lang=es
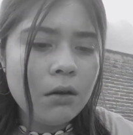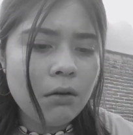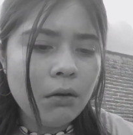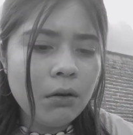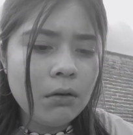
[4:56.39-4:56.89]

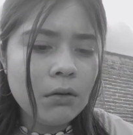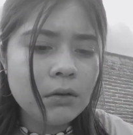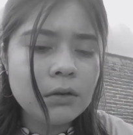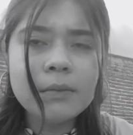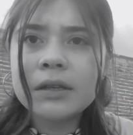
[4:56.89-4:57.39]
Oh,
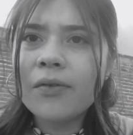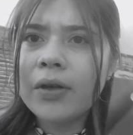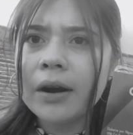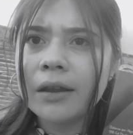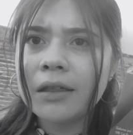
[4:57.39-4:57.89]
se me estaba
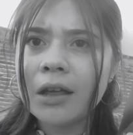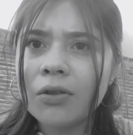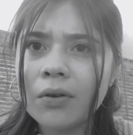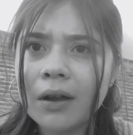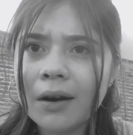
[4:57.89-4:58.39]

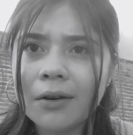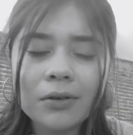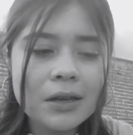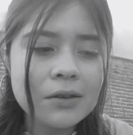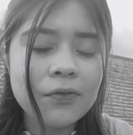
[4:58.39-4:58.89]
derritiendo, qué raro,
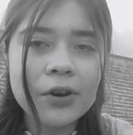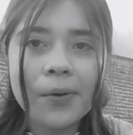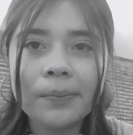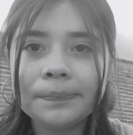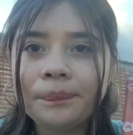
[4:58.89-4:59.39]
y hace
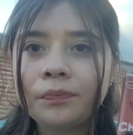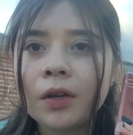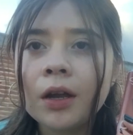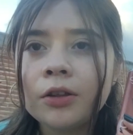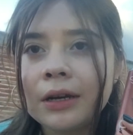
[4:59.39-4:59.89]
frío
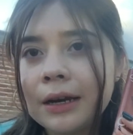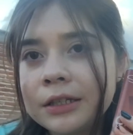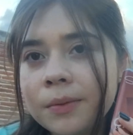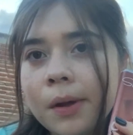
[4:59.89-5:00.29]
que lo traían a